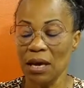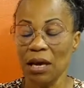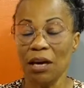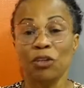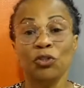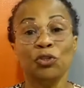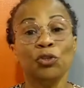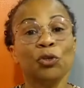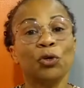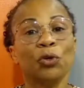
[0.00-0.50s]

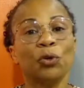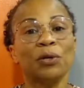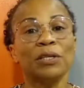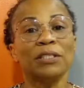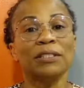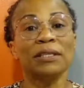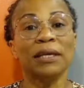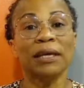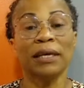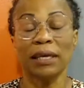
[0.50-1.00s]
2
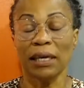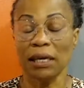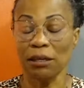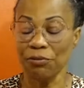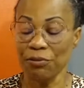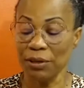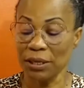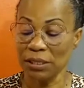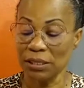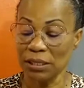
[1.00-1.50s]
Corinthiens 4,
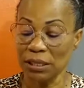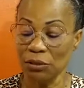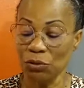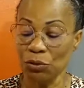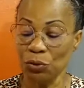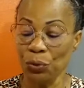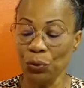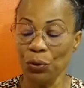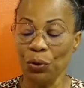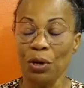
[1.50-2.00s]
verset
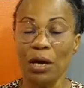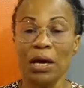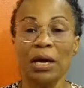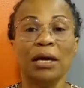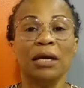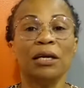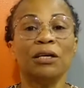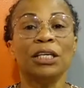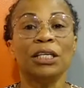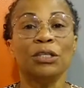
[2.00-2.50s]
2
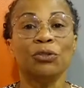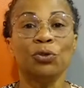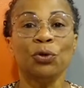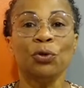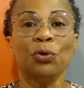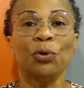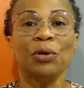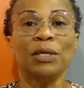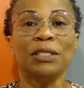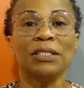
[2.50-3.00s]
et 2
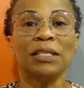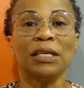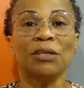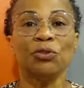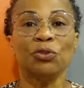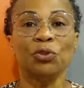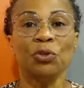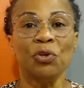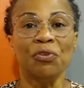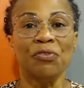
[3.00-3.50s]
Corinthiens
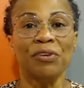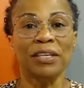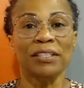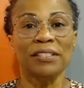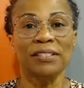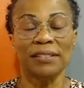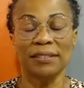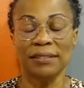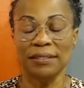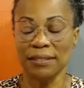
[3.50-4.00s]
2,
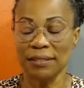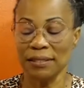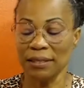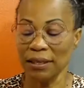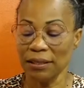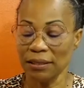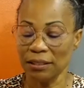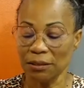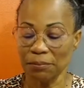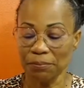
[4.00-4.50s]
verset
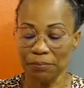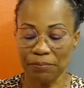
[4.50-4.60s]
17